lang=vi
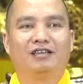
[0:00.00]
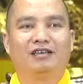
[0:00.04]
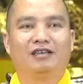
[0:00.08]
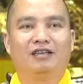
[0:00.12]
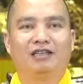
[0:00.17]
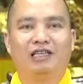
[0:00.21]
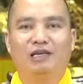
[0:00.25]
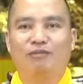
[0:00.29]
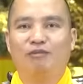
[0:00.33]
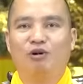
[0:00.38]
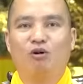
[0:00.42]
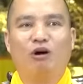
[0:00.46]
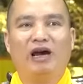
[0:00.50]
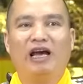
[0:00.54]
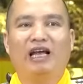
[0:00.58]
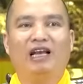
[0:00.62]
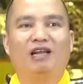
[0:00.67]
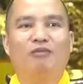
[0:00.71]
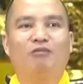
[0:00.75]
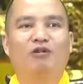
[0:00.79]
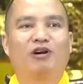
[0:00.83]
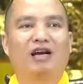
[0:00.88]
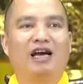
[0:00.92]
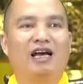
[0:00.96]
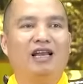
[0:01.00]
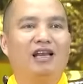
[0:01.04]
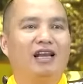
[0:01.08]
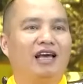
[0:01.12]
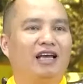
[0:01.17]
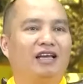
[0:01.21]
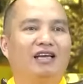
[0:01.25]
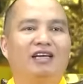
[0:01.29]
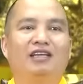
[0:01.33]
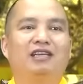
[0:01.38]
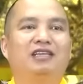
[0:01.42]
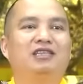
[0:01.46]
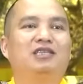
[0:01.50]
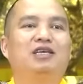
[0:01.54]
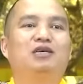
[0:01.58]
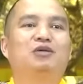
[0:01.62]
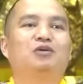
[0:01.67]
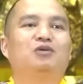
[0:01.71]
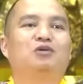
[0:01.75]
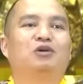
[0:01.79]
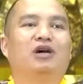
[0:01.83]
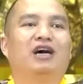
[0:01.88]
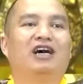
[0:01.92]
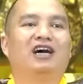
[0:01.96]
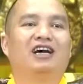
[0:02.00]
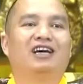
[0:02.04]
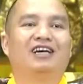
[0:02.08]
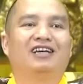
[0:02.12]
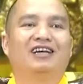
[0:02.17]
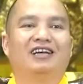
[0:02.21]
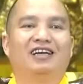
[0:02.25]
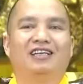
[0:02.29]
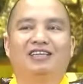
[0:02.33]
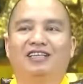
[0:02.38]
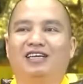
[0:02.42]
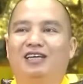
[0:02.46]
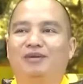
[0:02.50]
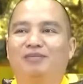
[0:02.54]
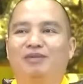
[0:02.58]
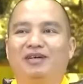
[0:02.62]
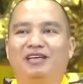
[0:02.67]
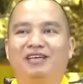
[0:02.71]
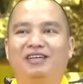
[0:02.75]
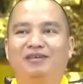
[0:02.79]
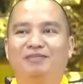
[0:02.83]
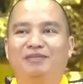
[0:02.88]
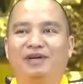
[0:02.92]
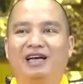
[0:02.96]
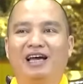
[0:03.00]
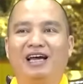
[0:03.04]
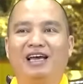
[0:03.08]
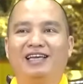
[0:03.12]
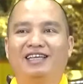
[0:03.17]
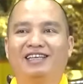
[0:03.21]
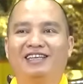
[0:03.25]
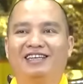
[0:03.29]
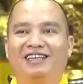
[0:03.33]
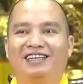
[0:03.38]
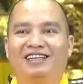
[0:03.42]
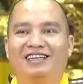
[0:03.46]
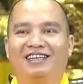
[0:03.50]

Nhưng mà khỏe lên một cái lại nghĩ đi xây chùa, thế mới hay. Thì